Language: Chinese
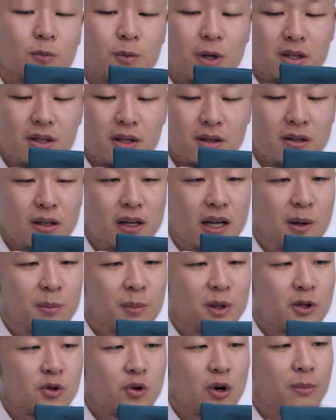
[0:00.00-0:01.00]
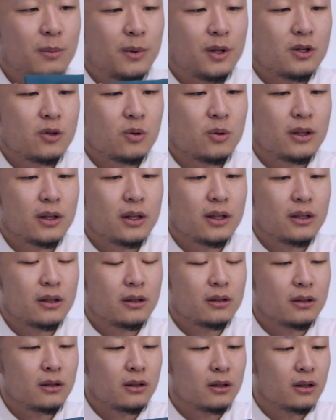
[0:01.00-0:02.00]
为这次联名专门做的一
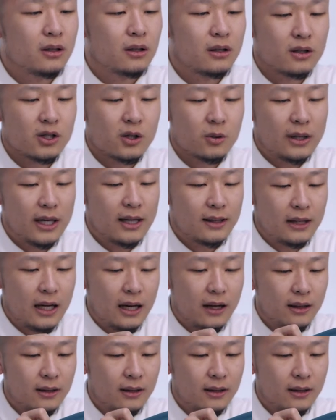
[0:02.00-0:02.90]
个收纳袋，